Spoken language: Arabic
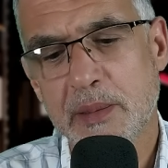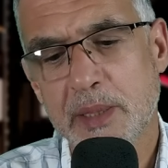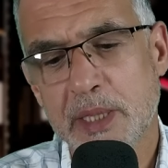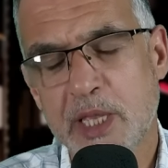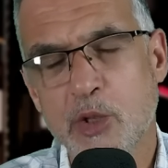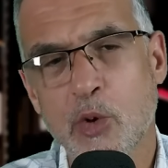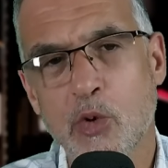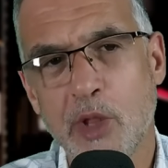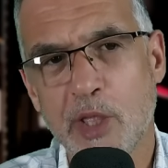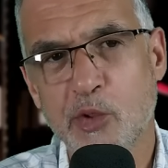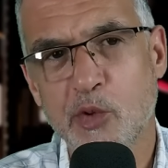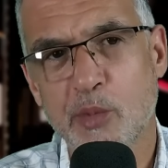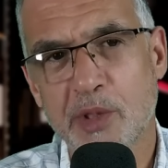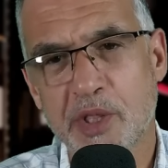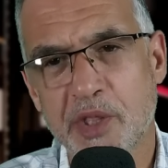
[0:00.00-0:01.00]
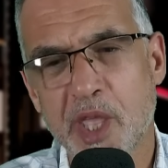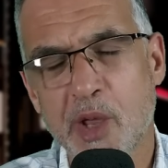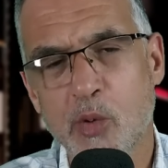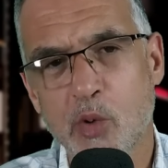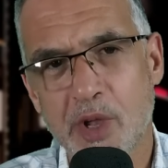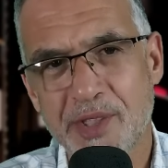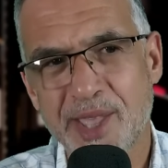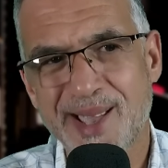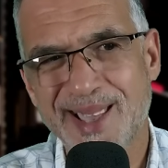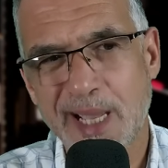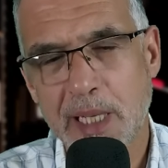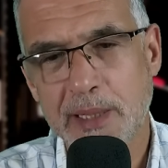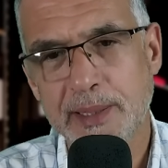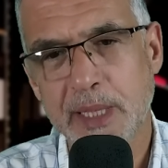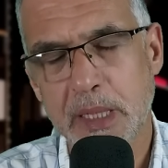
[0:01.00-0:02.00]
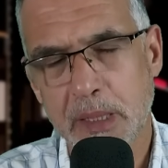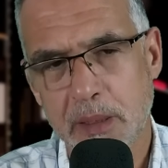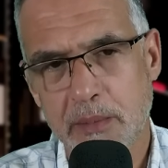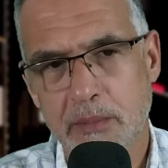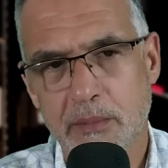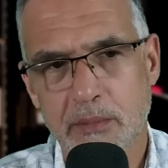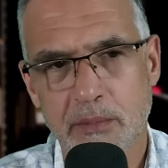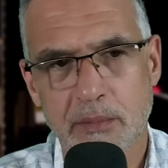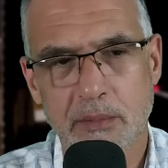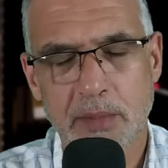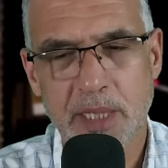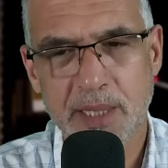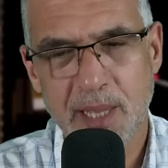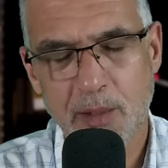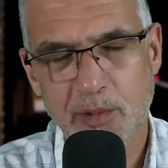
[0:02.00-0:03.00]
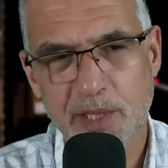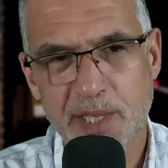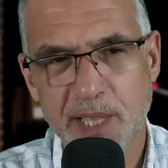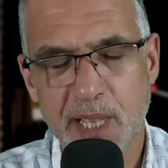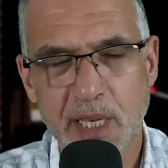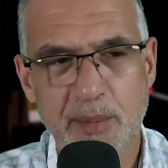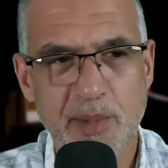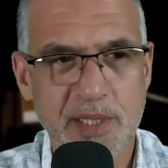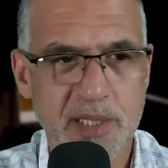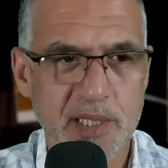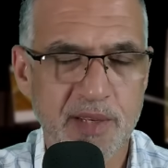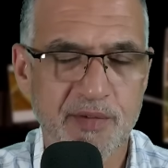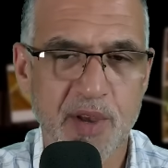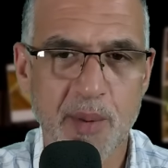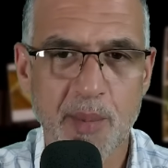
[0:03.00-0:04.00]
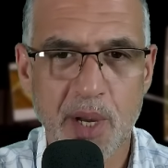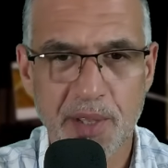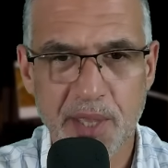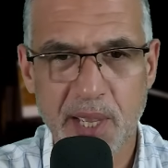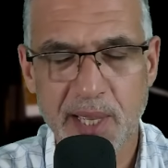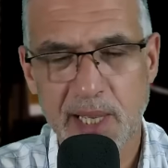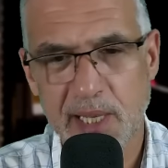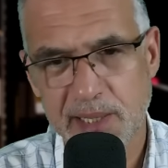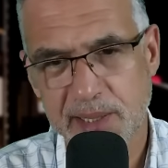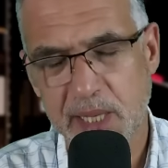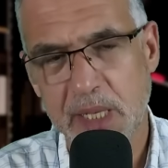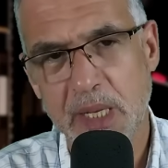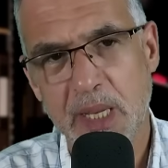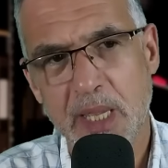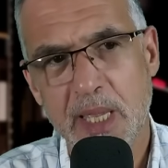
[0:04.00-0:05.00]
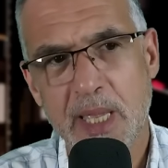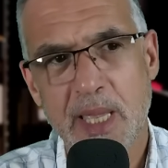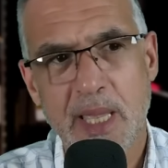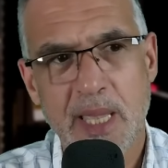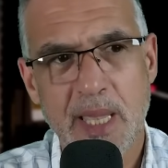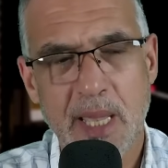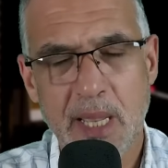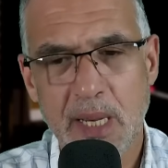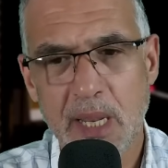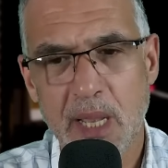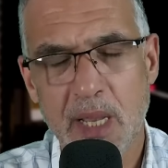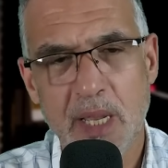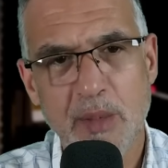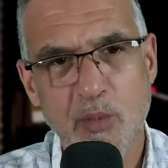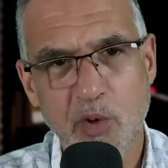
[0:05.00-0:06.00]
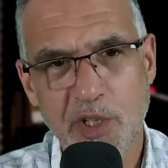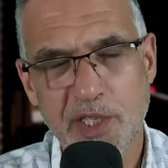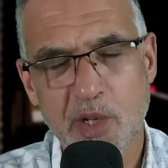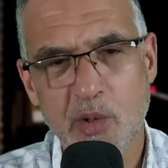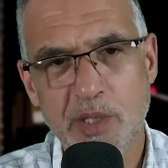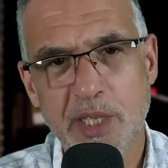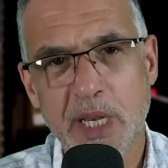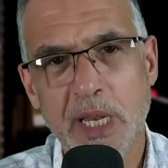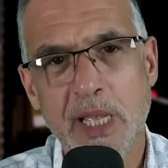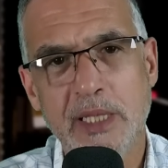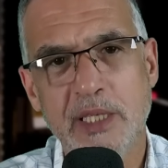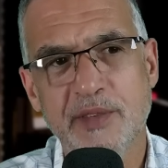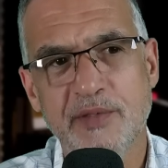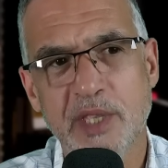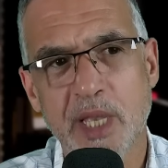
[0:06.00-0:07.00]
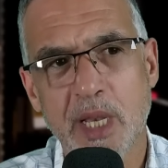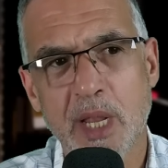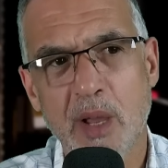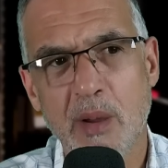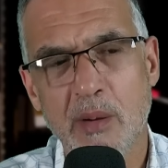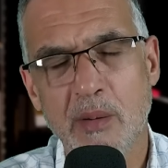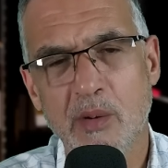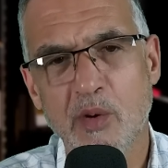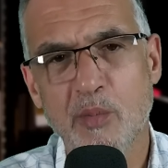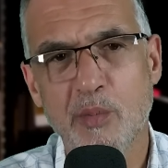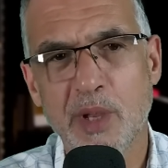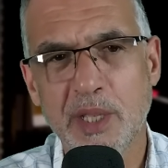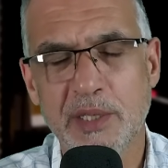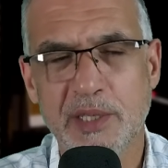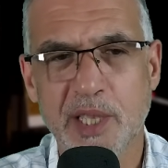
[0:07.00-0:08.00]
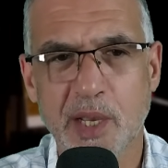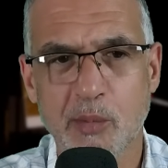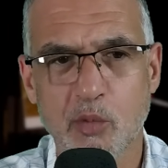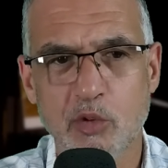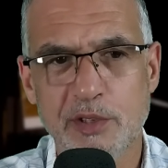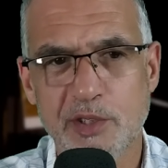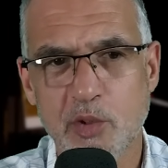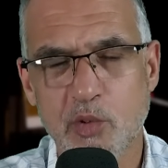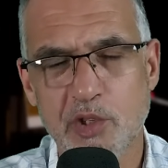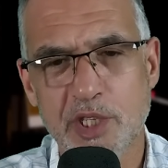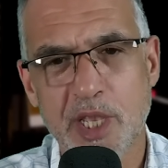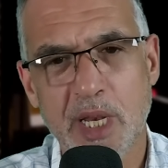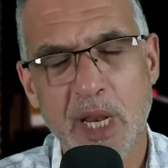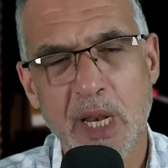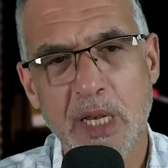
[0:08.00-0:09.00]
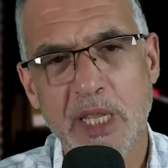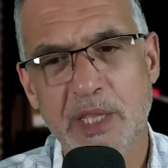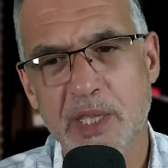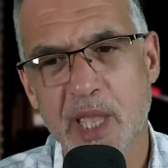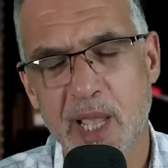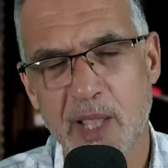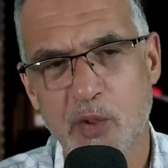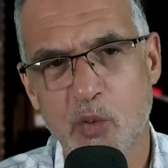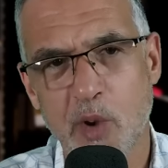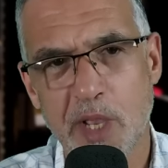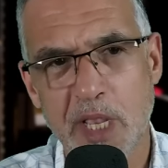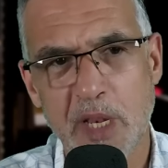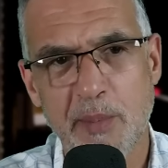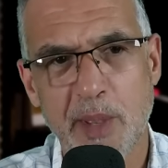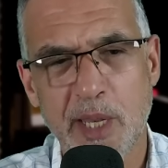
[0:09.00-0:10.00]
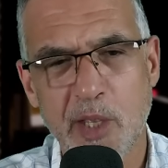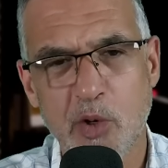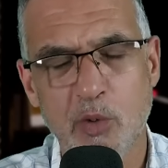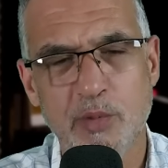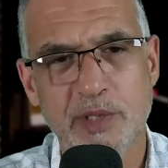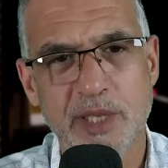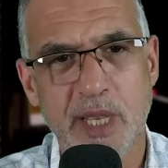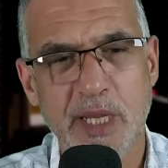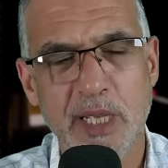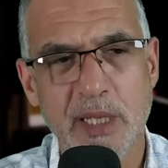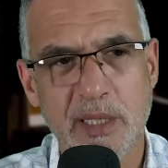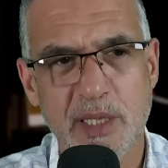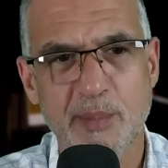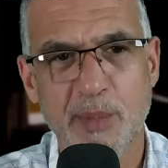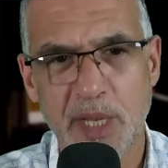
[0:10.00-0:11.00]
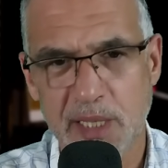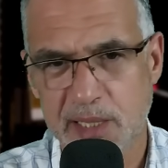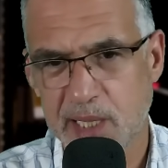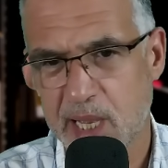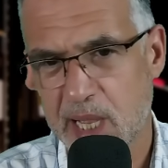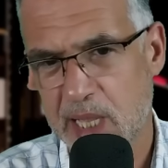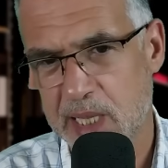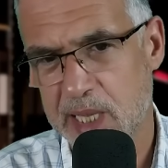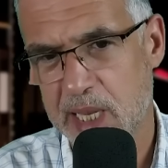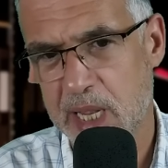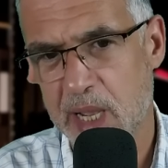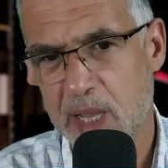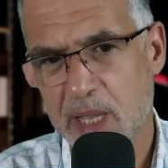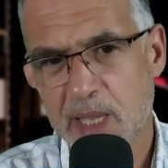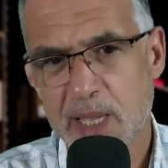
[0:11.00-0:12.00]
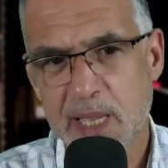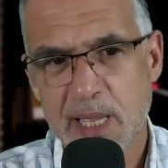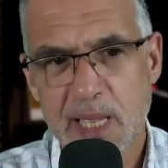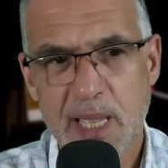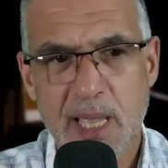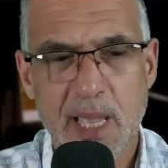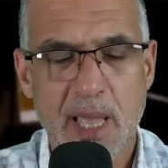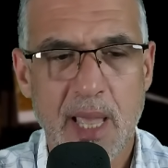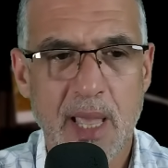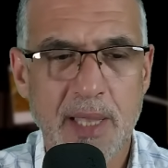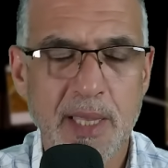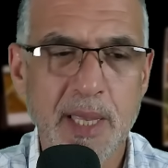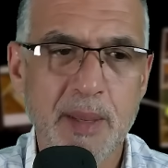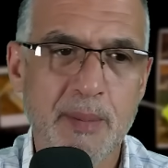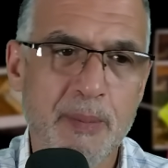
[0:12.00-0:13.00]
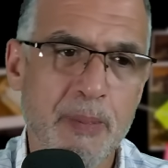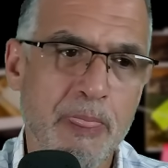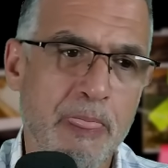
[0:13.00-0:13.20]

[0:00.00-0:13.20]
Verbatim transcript: كيدخل عندهم للدار وقدر يحصل هنا عاوتاني علامات استفهام قدر يحصل على المحتوى ديال الهاتف ديالها ومن بعد سربوا للزوج ديالها اللي دا عند وكيل الملك وبالتالي تم الاعتقال ديالها هذه